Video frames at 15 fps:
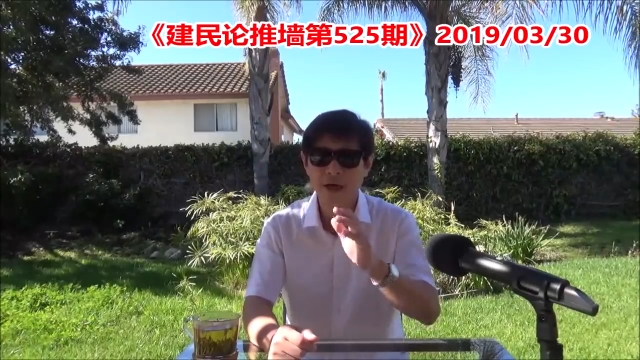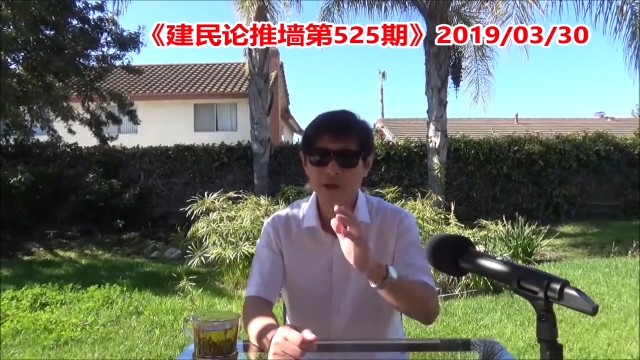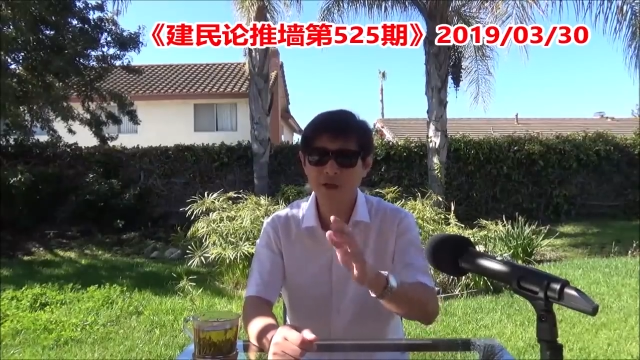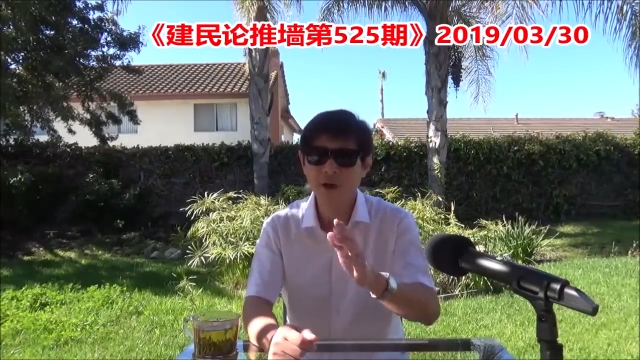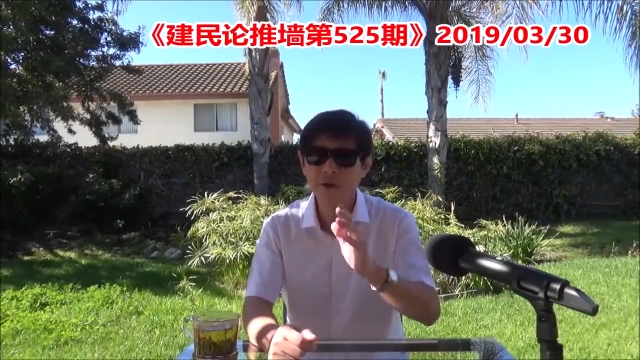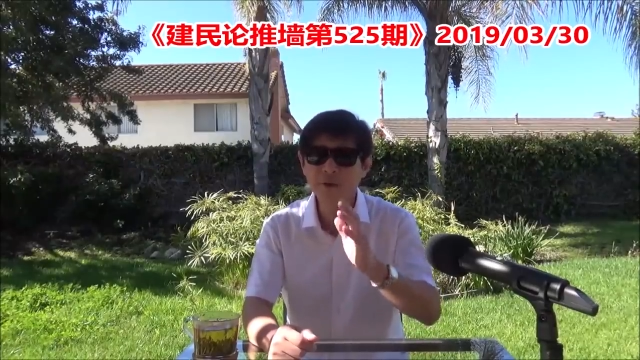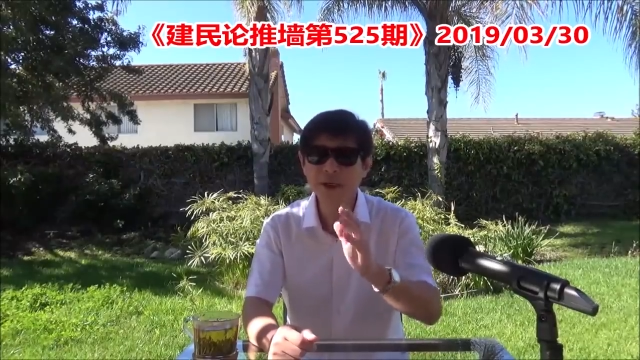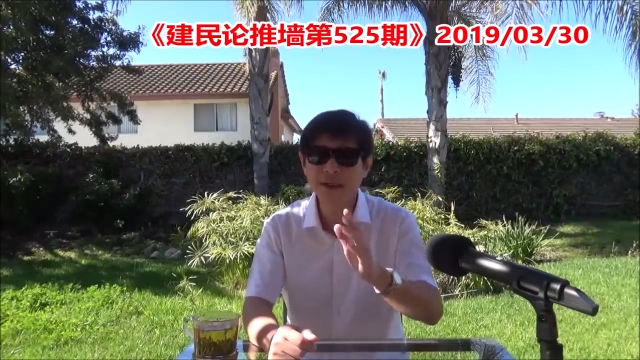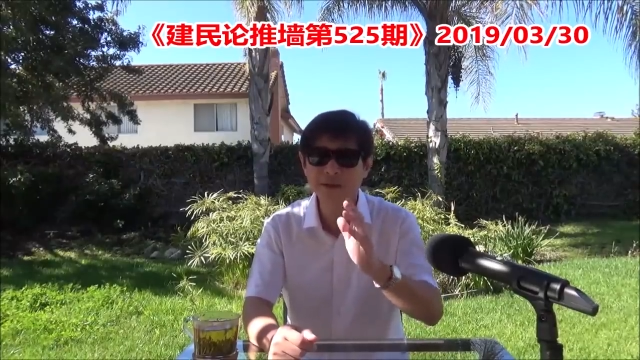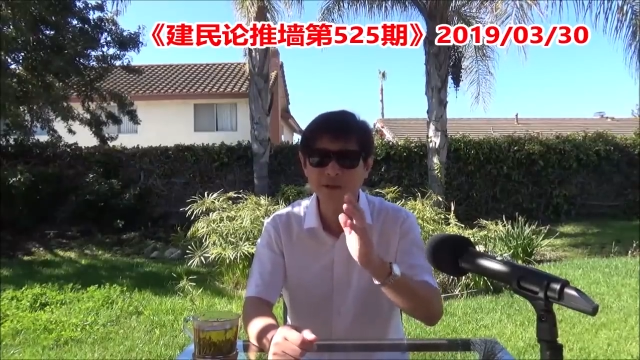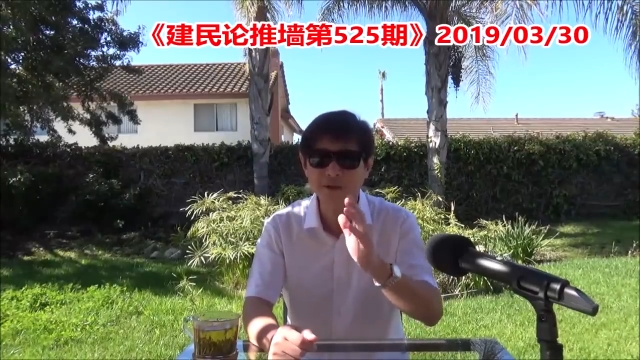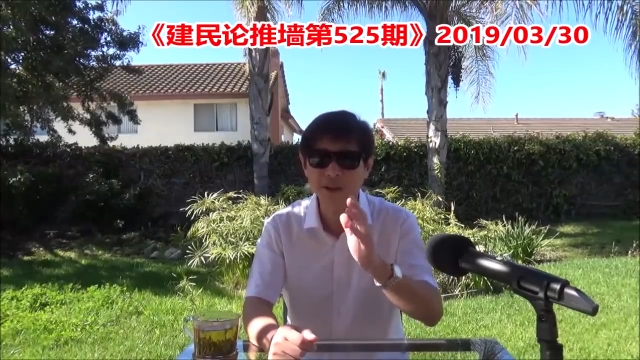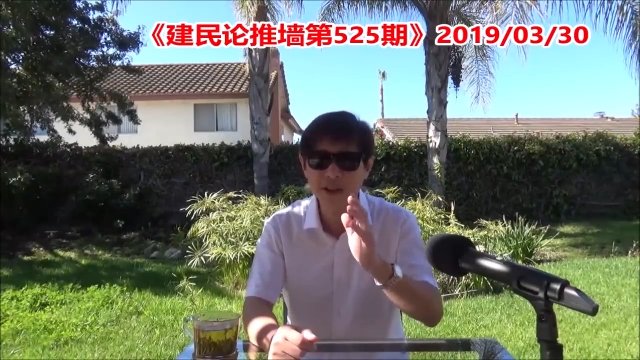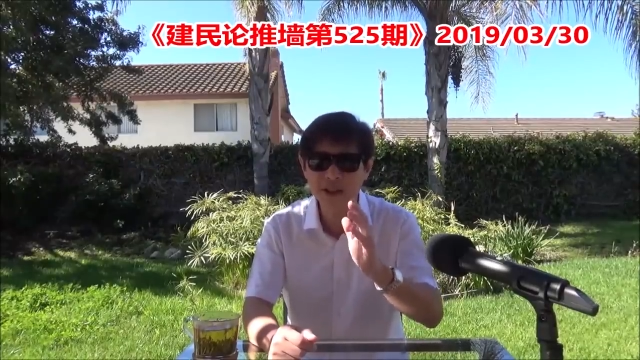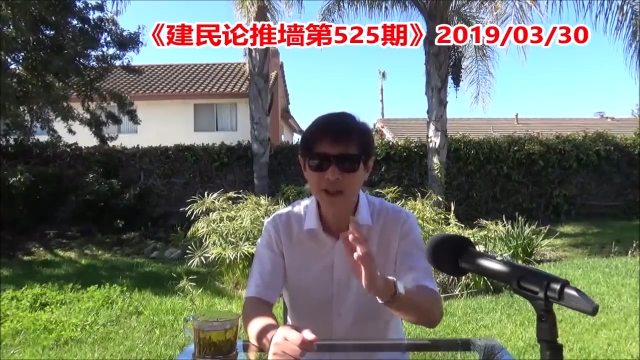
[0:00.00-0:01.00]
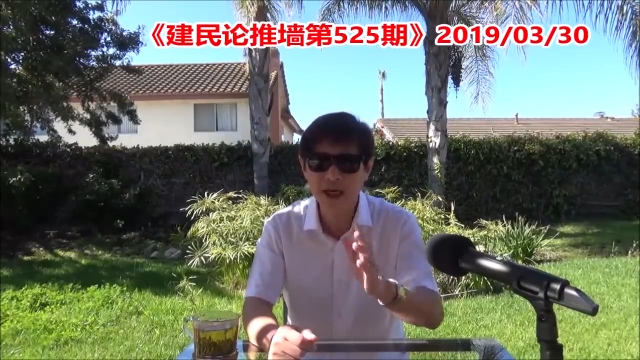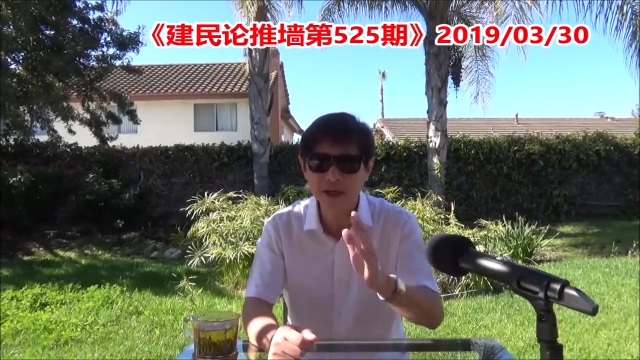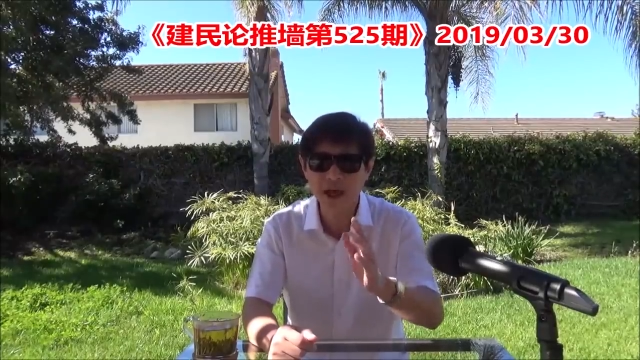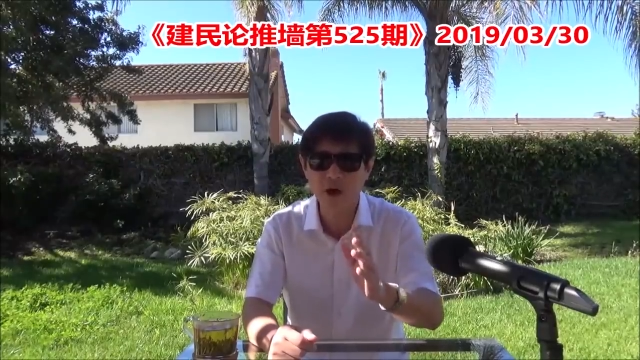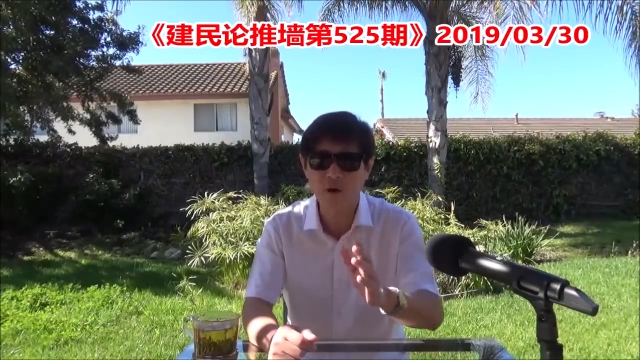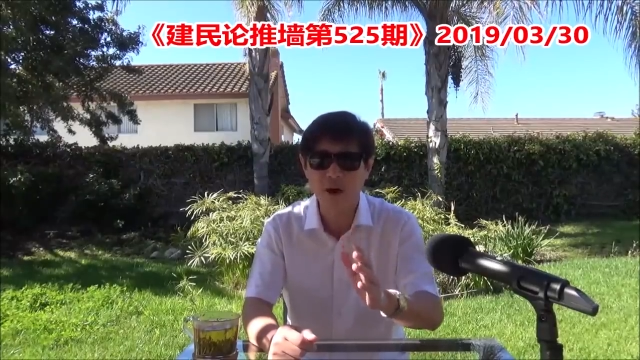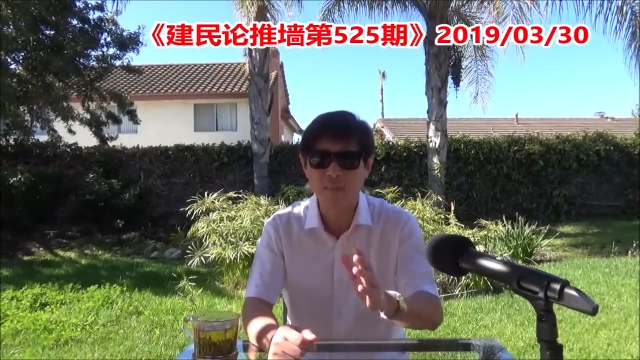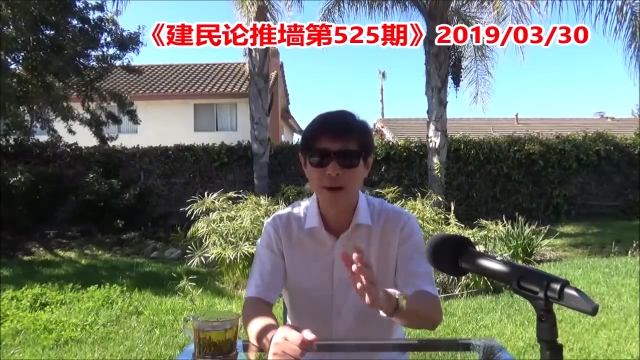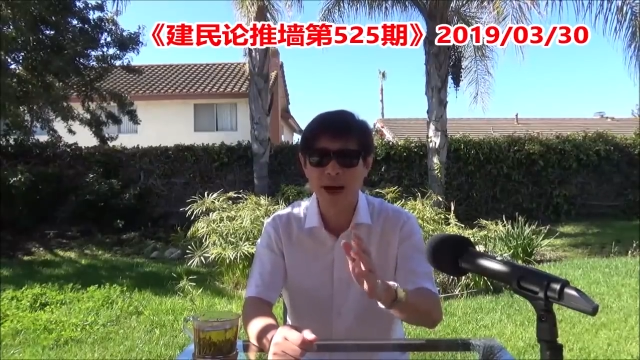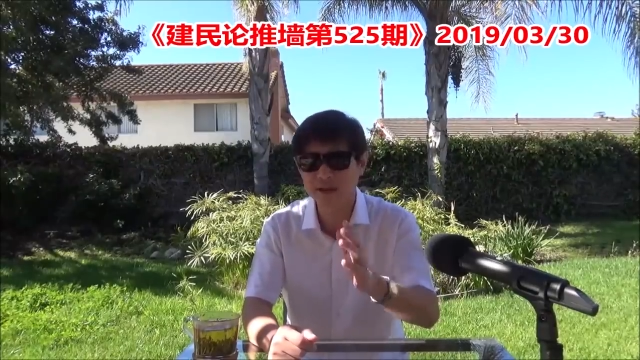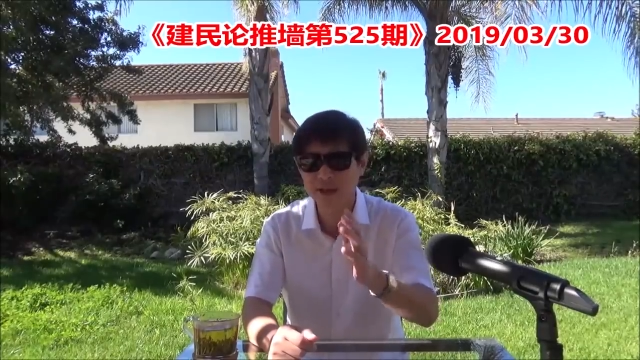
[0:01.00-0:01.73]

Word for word: 由于他走的相当缓慢，